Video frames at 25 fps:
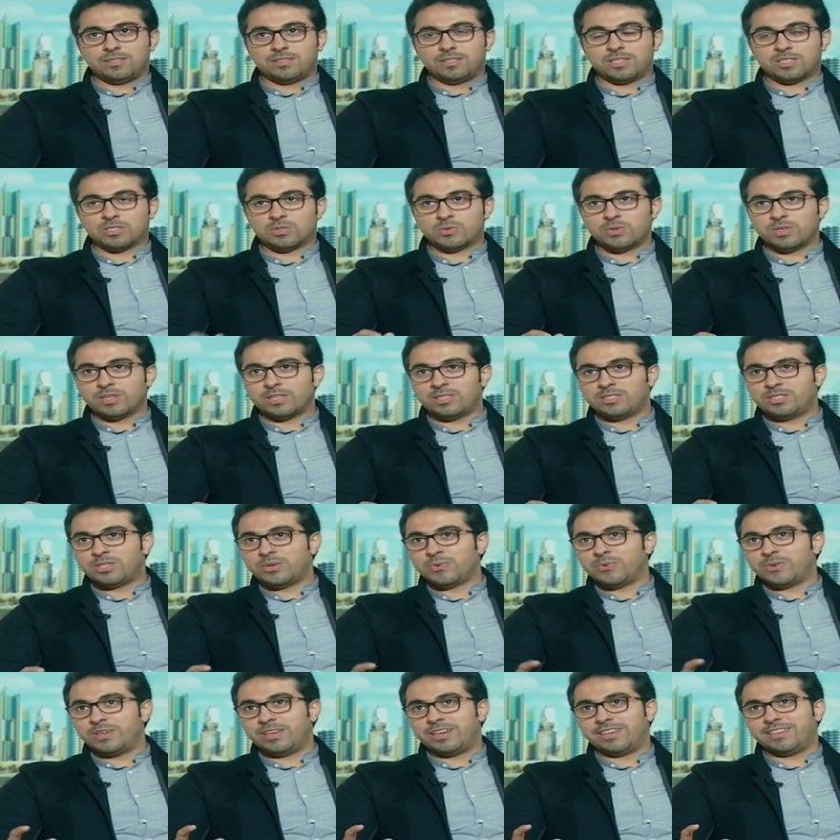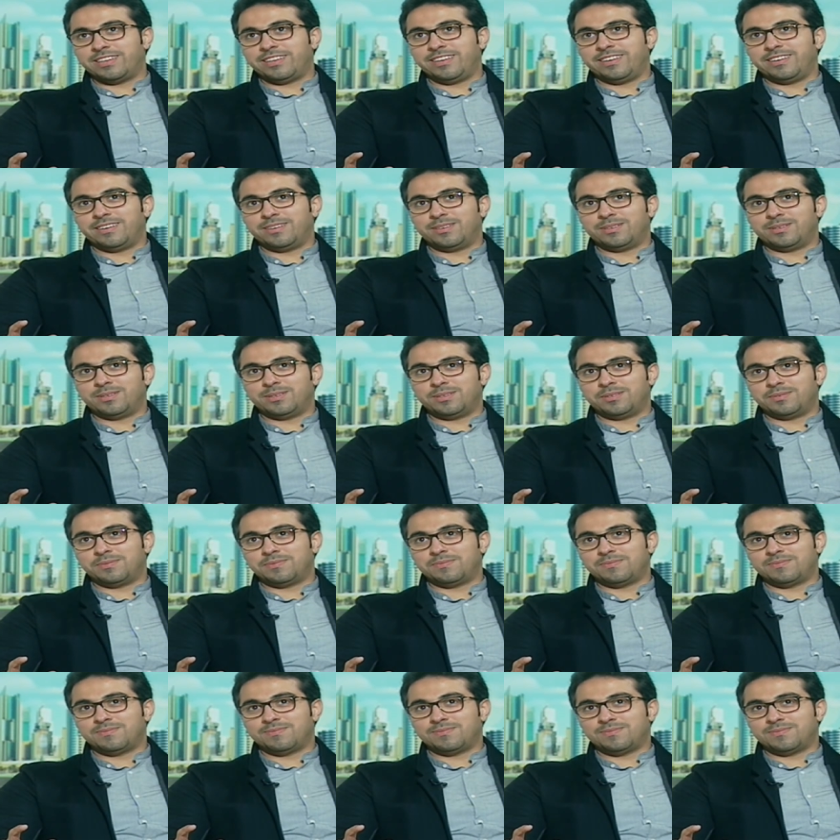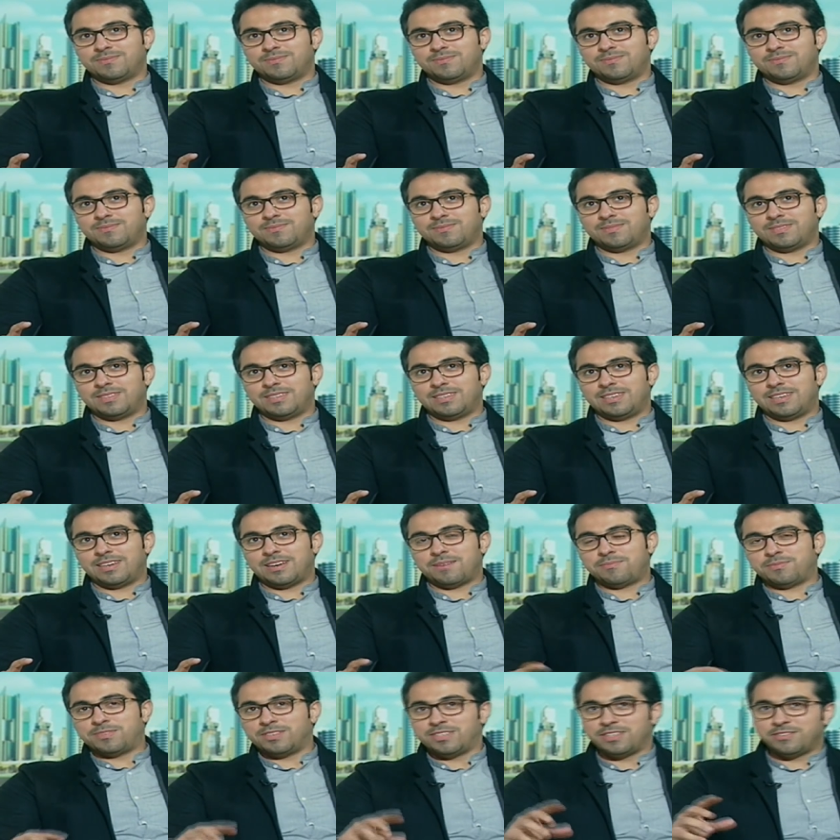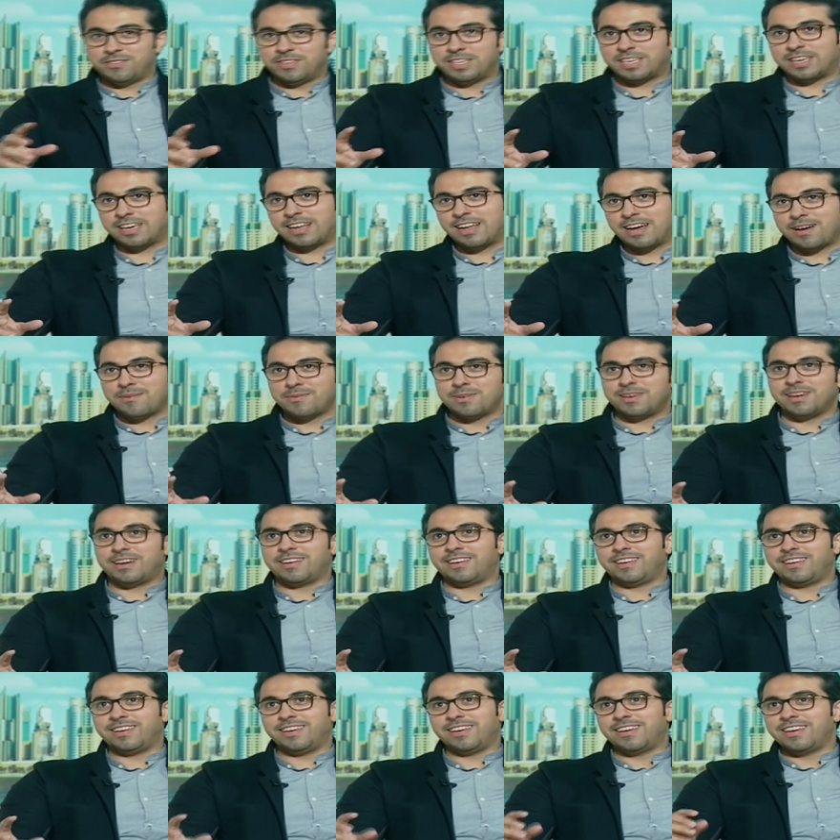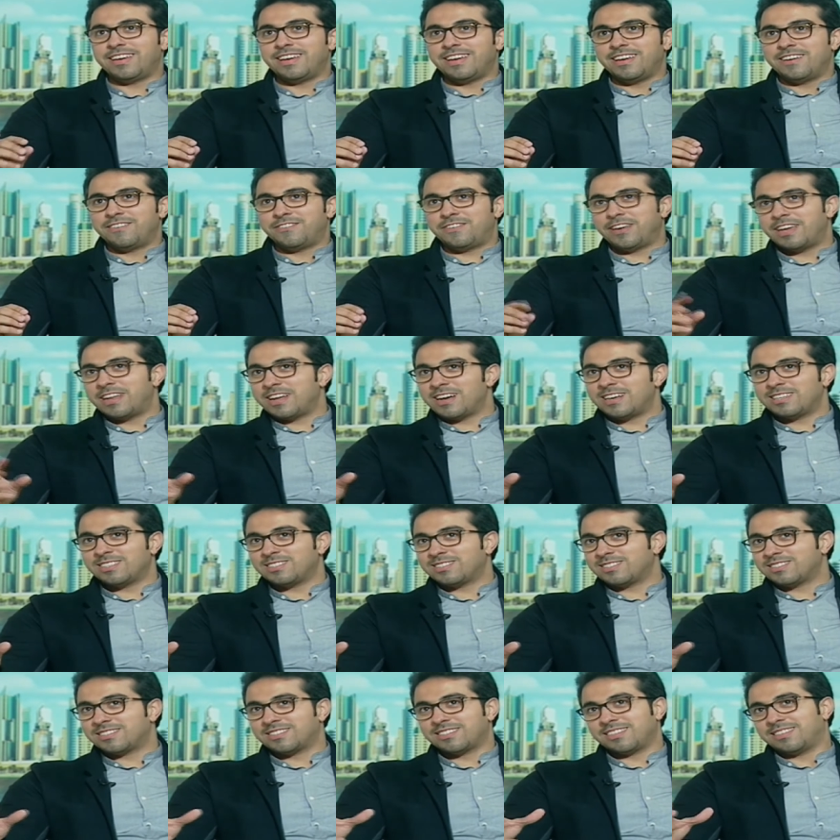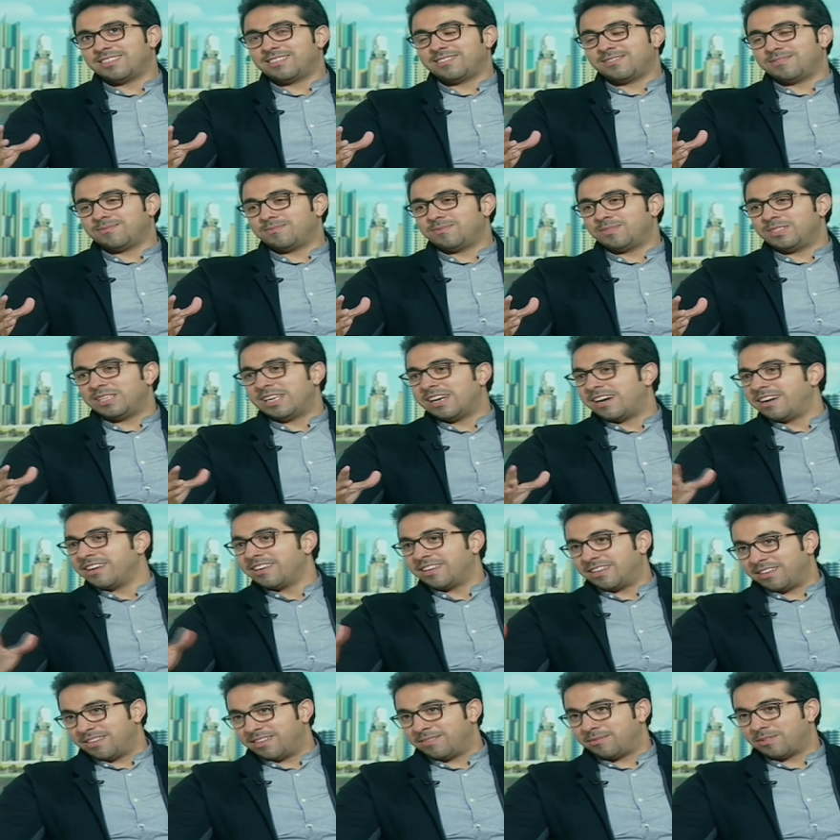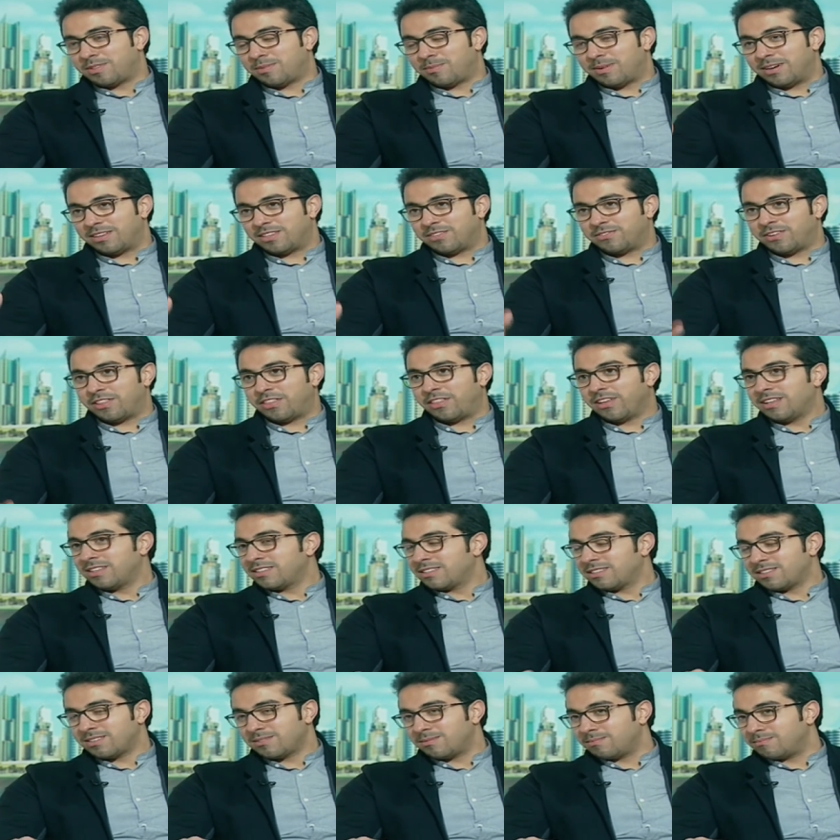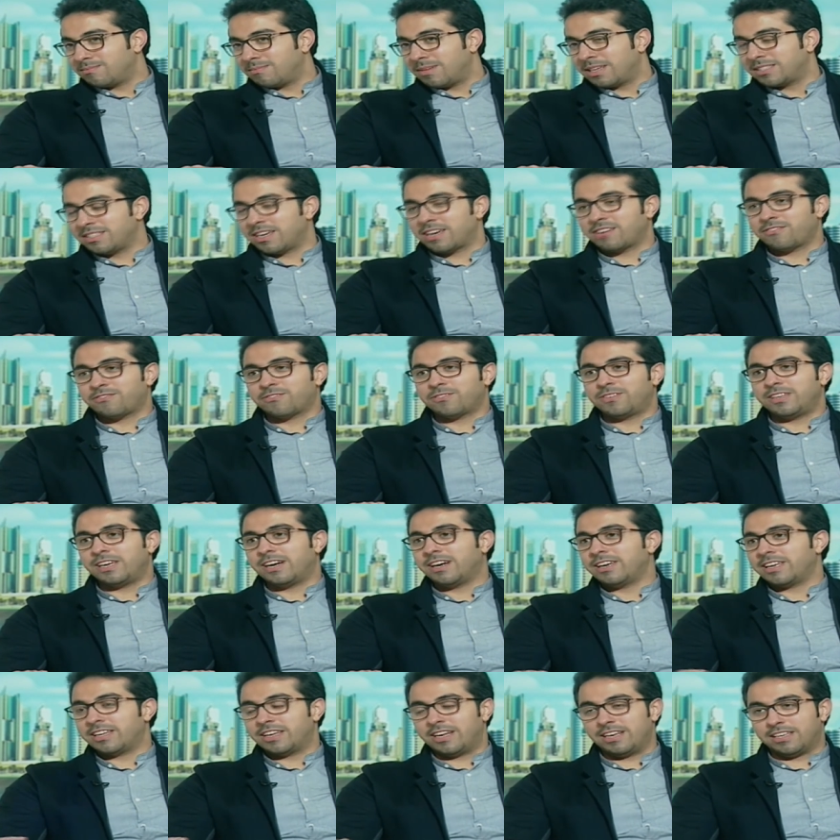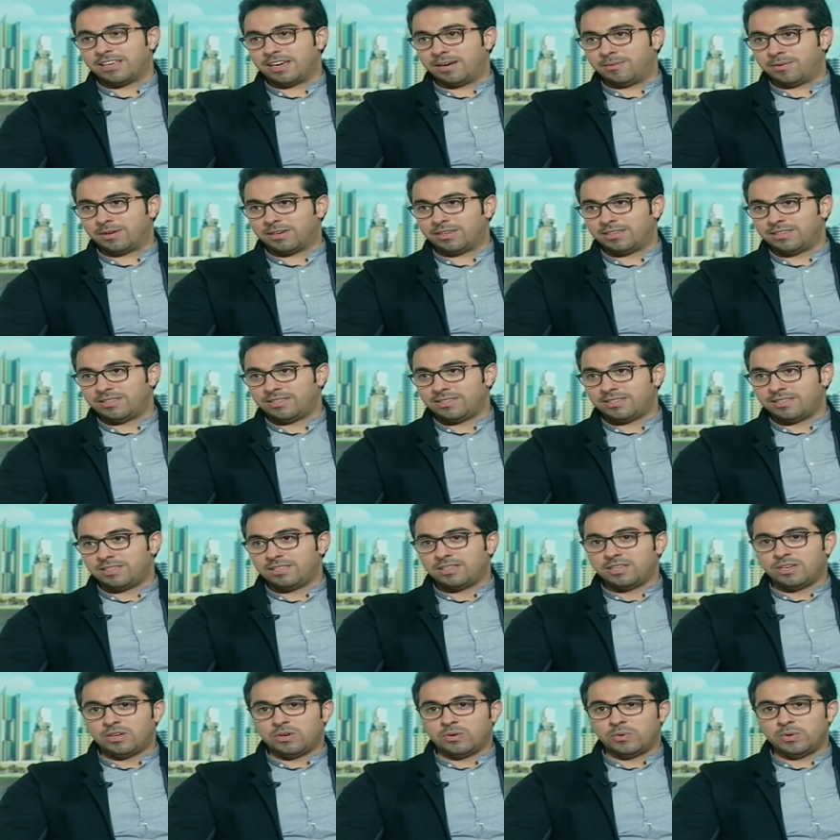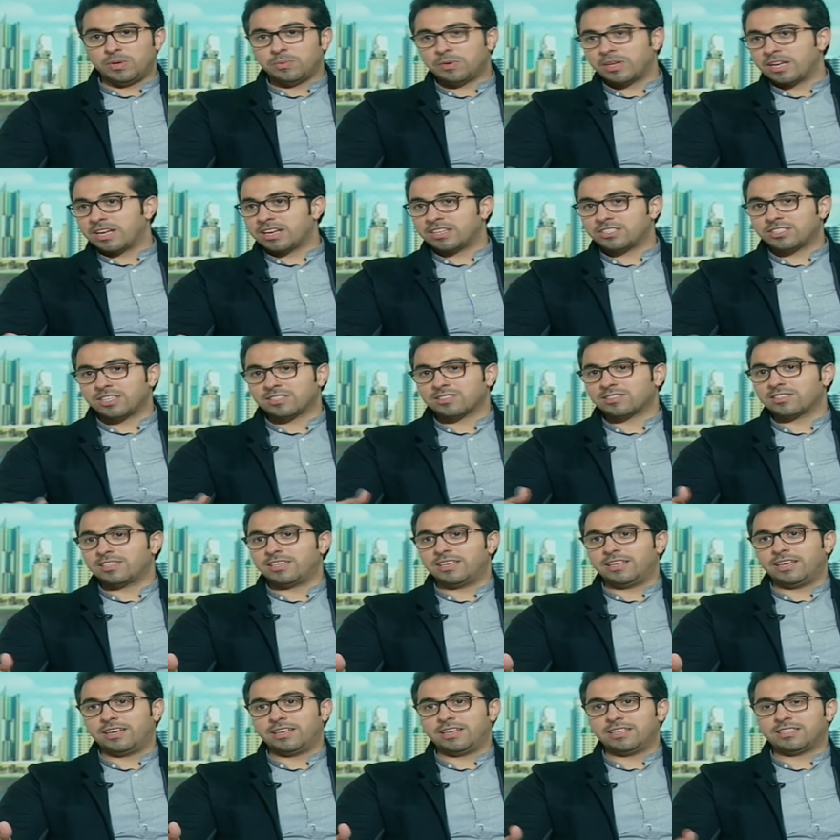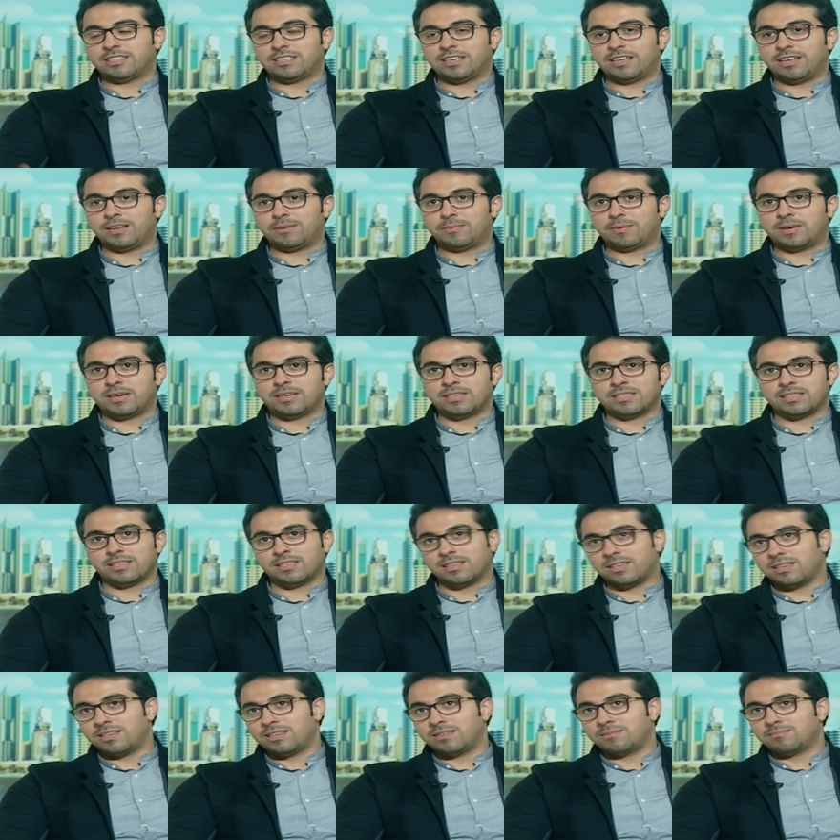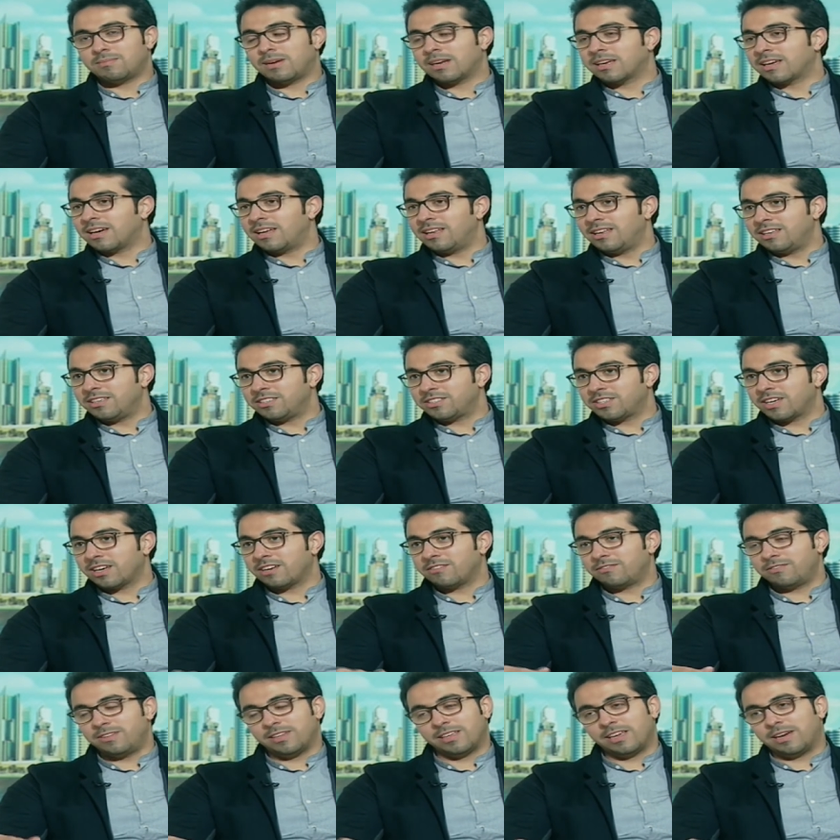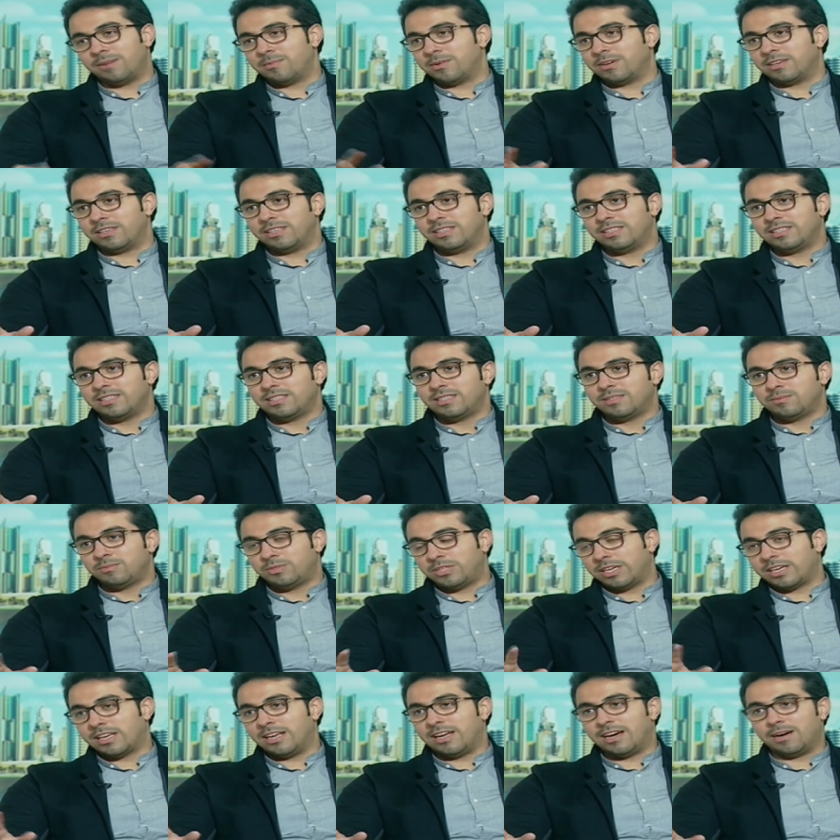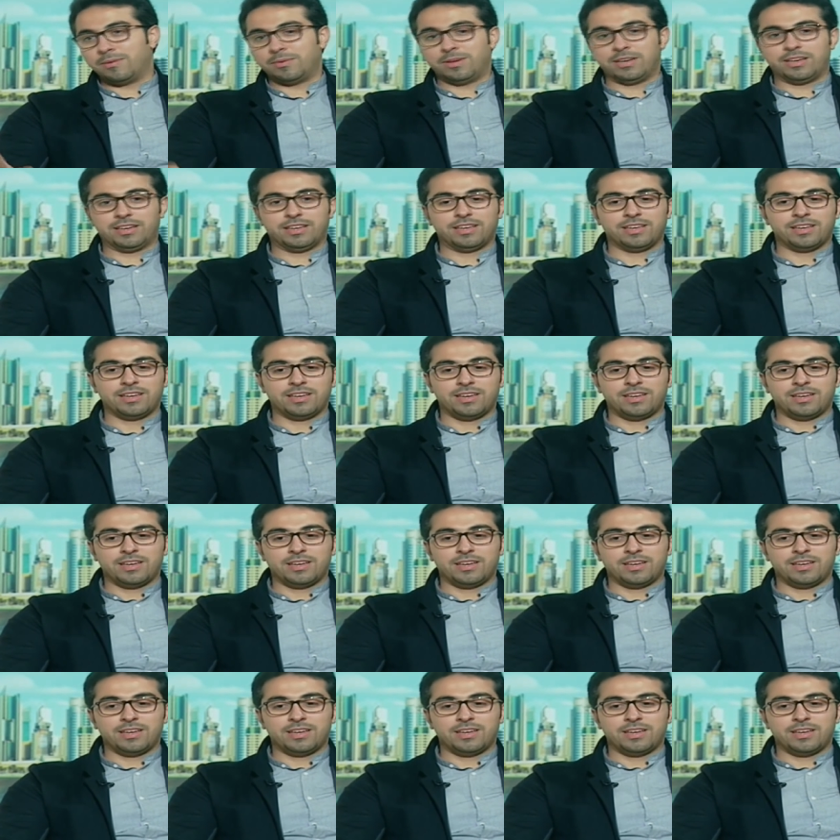التصوير آه، الجوي يعني آه، ابتدي في كلامي يعني في ناس نهائيا مثل ما تفضلت ما تعرف نهائيا على الكاميرا فعلا ويمكن انا شخصيا يعني اتكلم معك ما كان لي شغف بالكاميرا بشكل عام يعني